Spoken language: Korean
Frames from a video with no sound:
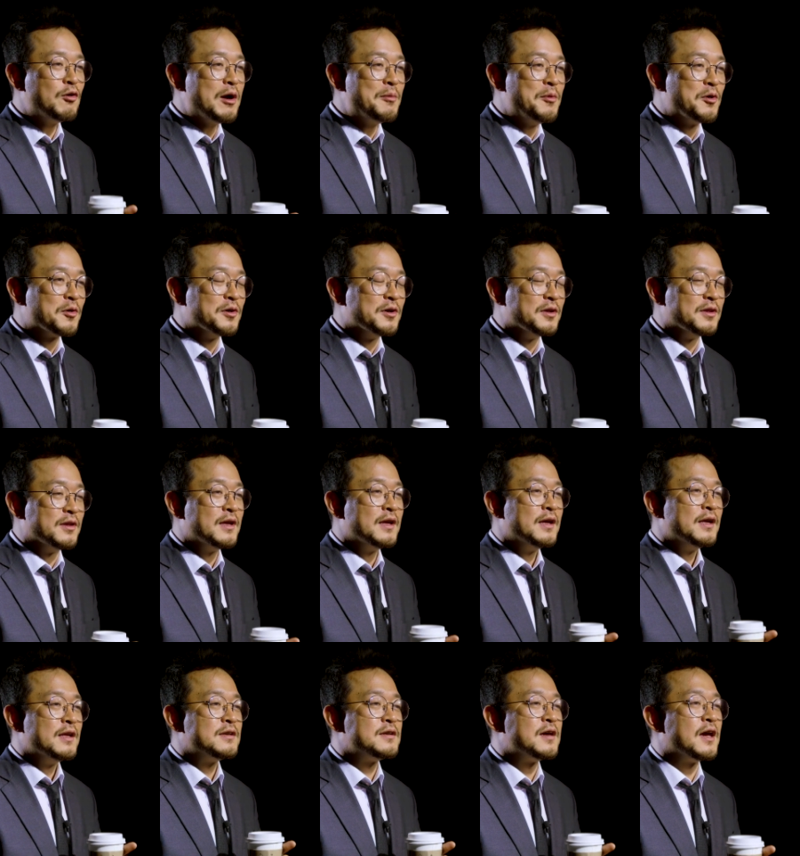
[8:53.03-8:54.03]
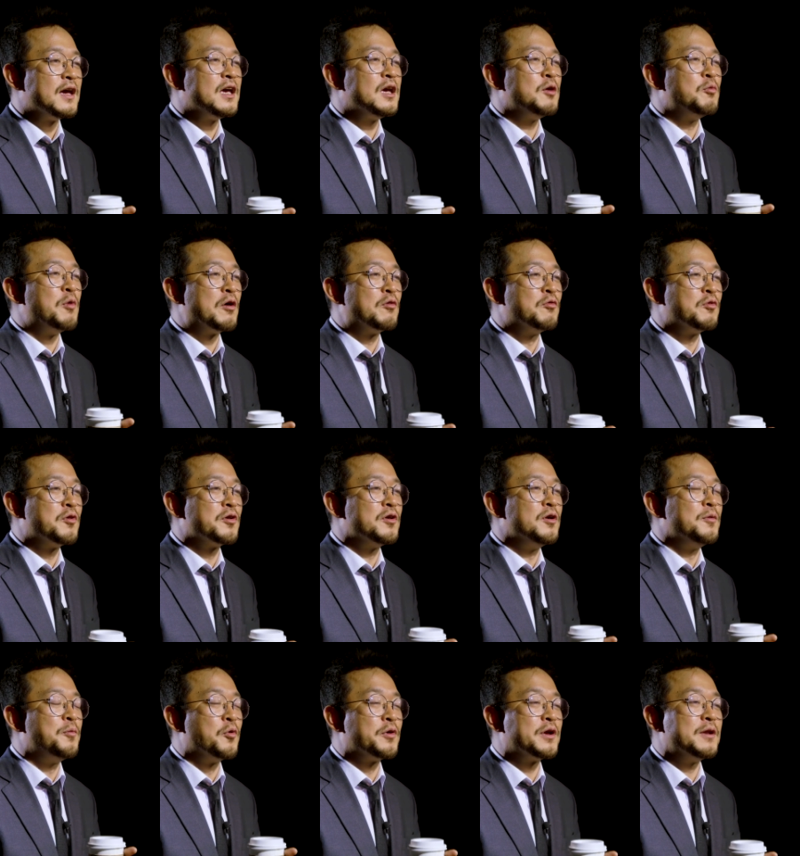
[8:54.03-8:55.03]
과목은
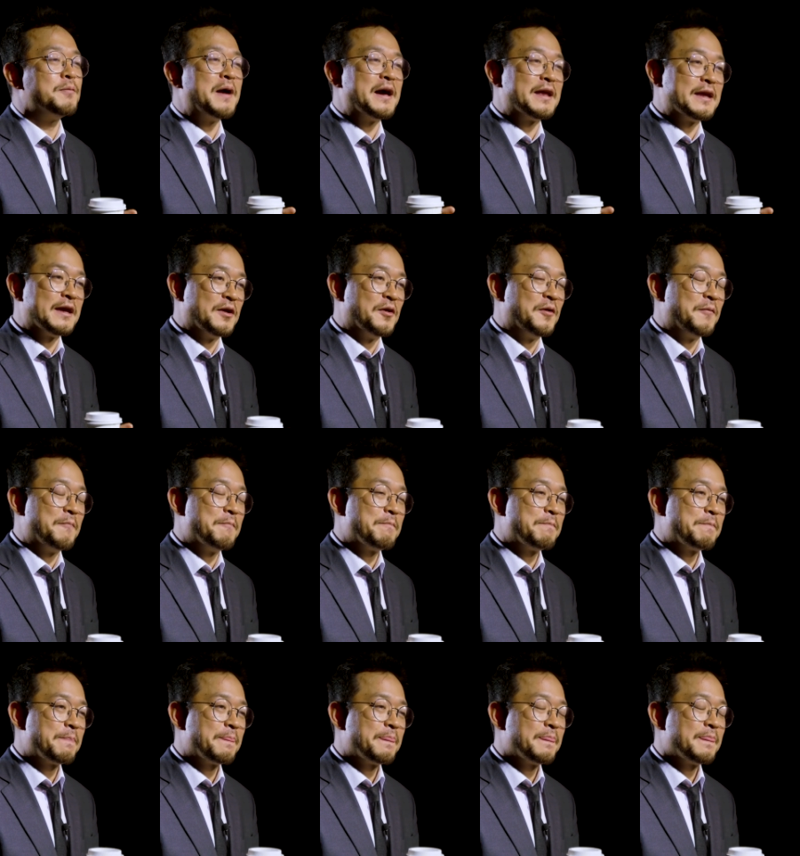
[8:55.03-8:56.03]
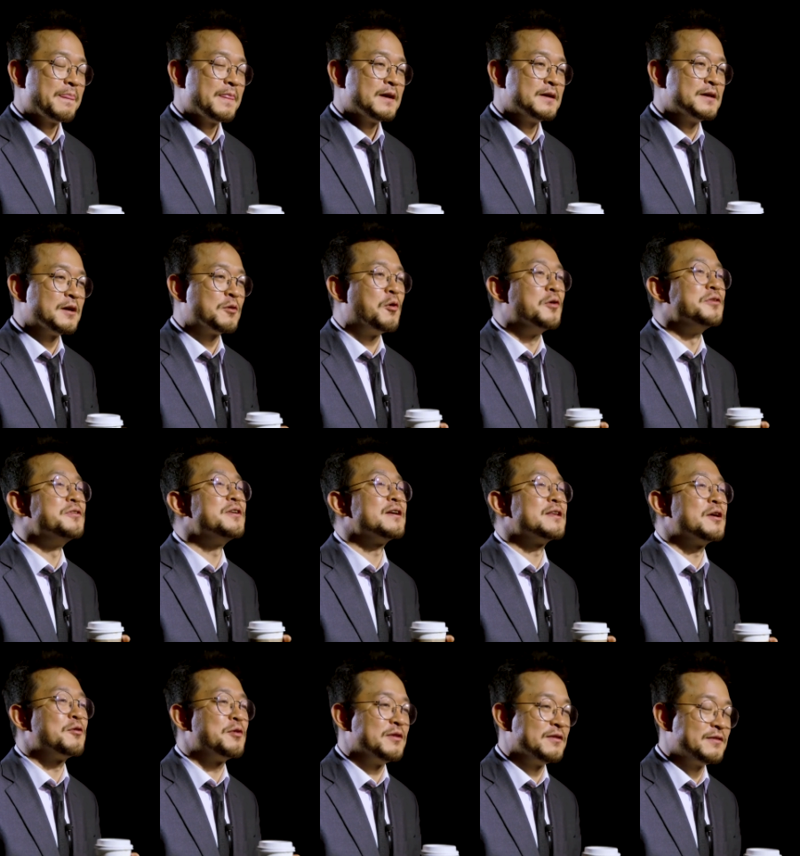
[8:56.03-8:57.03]
제2외국어를 보길 바래요. 그게
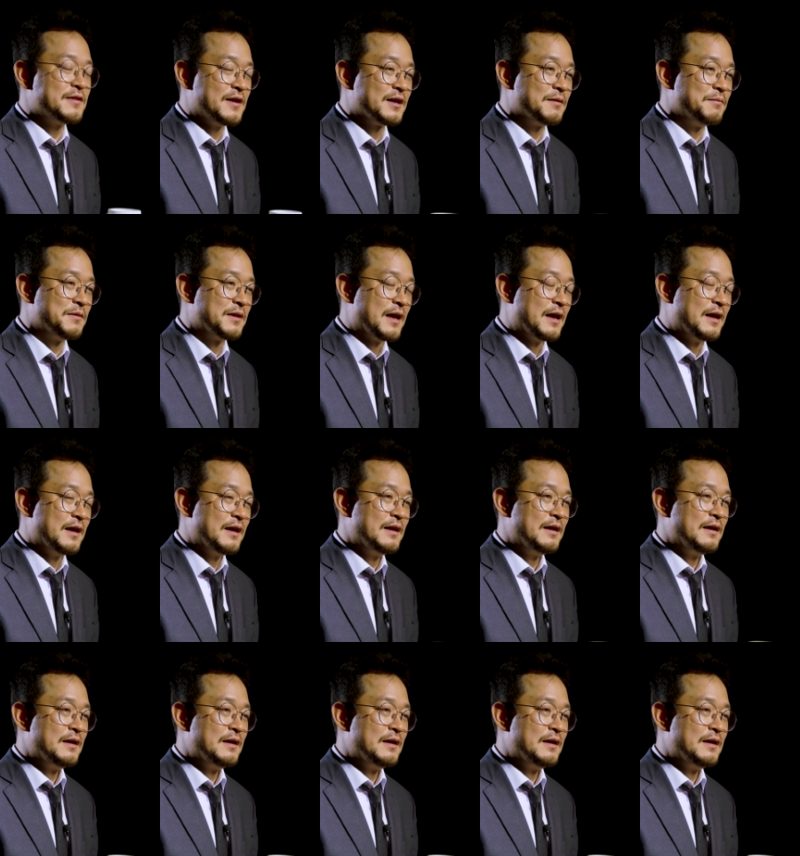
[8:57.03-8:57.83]
권장되고 있는 사항입니다.